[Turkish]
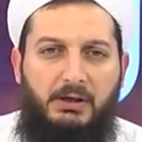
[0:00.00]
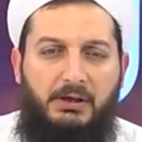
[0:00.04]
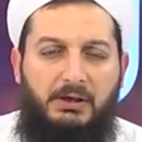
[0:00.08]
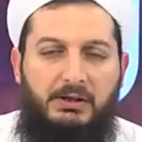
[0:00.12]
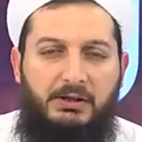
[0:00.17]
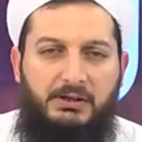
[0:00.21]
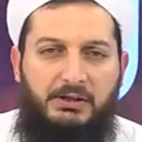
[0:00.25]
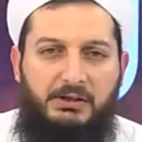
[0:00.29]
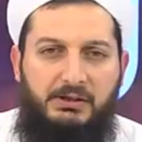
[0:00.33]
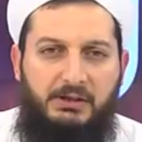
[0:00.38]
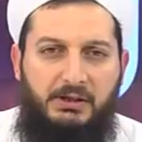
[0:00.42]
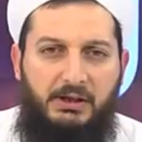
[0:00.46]

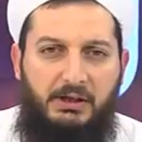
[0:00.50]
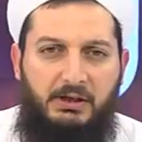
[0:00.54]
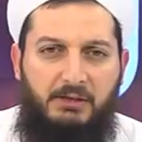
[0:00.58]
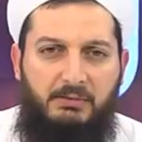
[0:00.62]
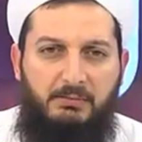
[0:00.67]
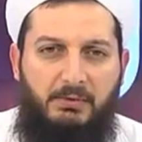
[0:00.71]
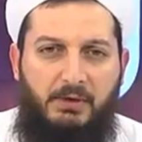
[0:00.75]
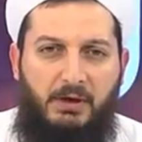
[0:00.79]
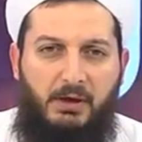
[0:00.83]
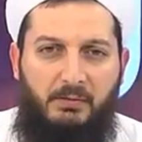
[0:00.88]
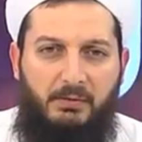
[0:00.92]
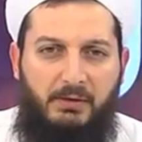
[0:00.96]
isteyelim,
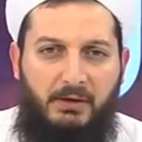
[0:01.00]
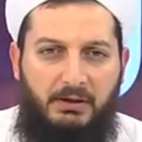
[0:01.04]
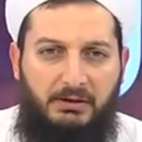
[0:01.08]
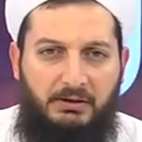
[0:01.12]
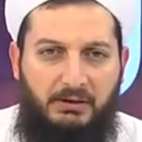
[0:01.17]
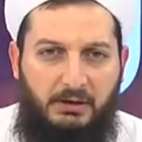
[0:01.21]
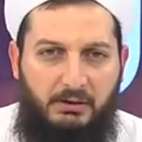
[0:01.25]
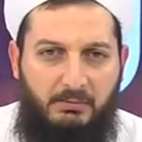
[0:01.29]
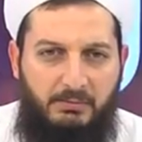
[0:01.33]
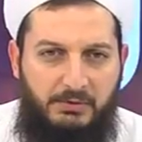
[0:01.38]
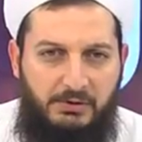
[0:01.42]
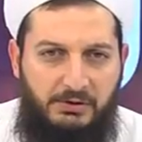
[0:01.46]

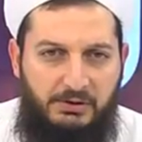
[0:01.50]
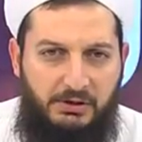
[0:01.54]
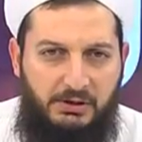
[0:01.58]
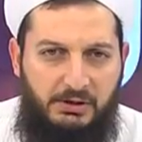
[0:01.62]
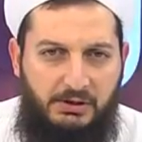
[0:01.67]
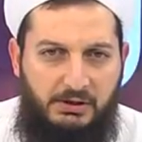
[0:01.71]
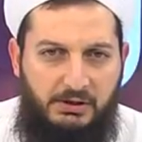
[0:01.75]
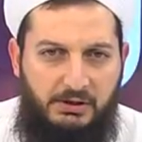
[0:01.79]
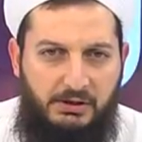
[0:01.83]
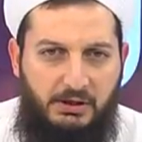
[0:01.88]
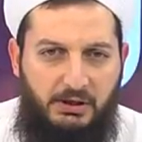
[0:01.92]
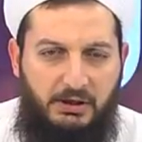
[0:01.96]
evlatlarımız için
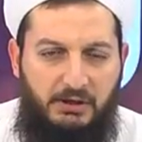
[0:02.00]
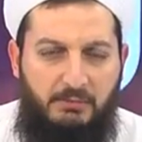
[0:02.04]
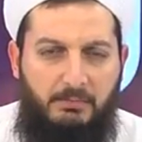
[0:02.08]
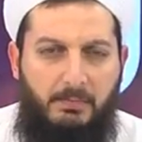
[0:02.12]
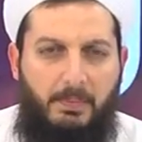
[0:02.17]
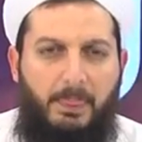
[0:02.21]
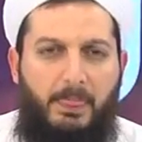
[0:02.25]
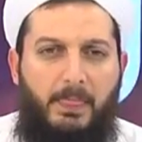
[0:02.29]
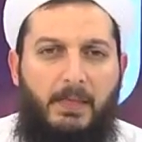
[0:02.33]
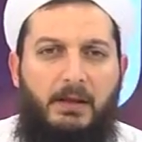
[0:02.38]
isteyelim,